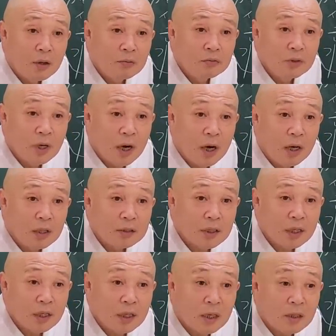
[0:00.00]
우리가
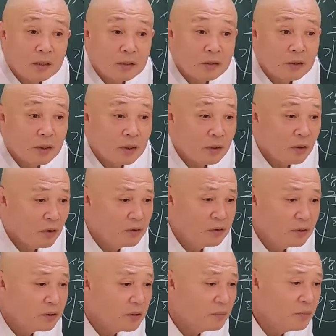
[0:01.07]
살아가는 거예요.
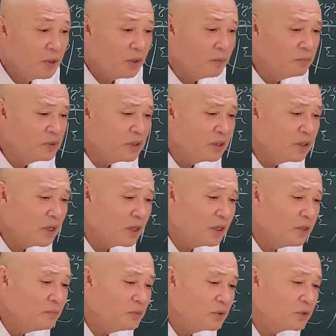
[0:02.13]
어떤 때 뭐 엄청나게
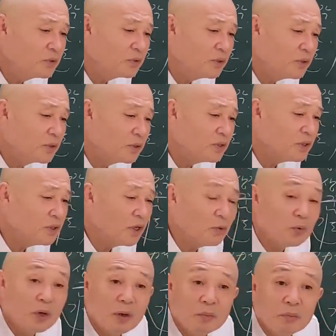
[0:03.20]
힘들었어.
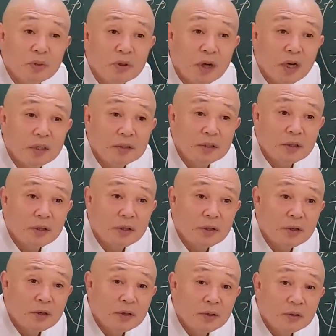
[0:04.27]
지나고 나면 별거 아니잖아.
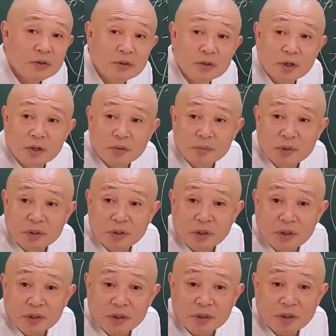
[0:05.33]
기다림인
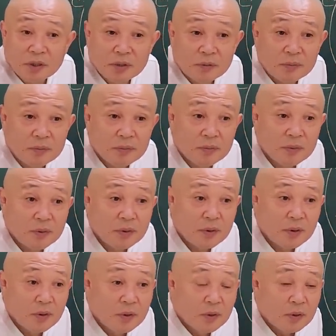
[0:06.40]
거야, 기다림.
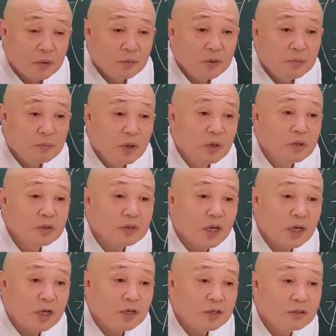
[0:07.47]
그럼 이
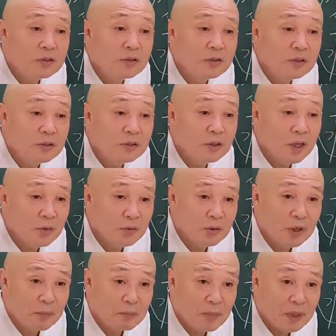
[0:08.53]
명상이 그런
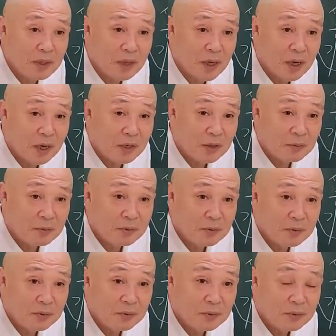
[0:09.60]
행위란 말이야,
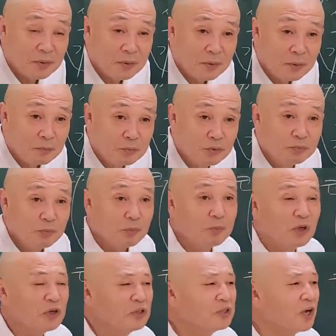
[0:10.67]
여러분. 무슨 뭐
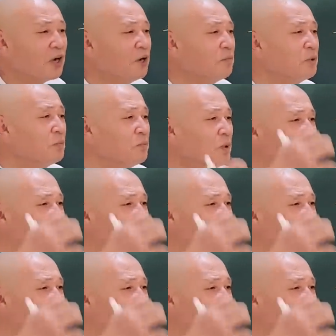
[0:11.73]
명상하면